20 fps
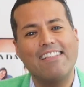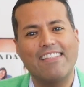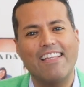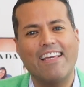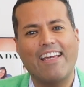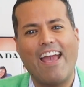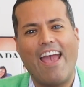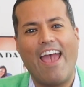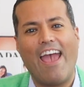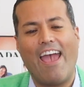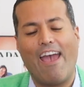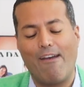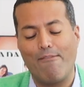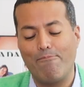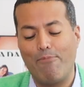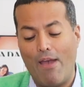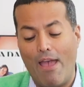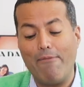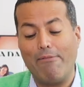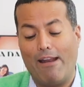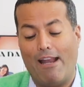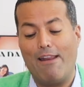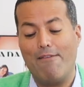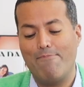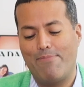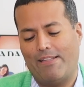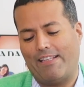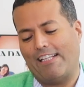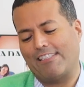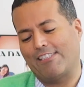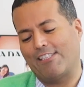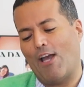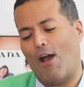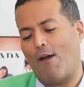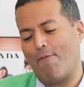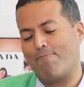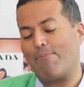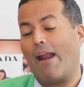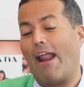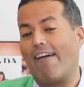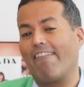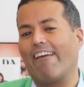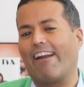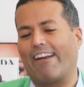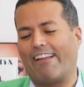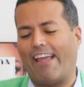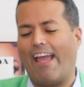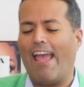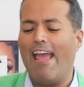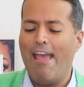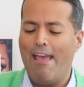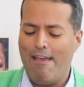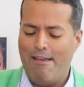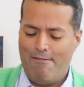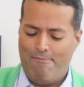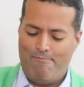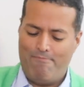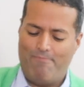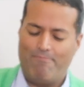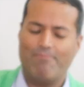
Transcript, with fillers: Así que voy a abrir la invitación para ver qué.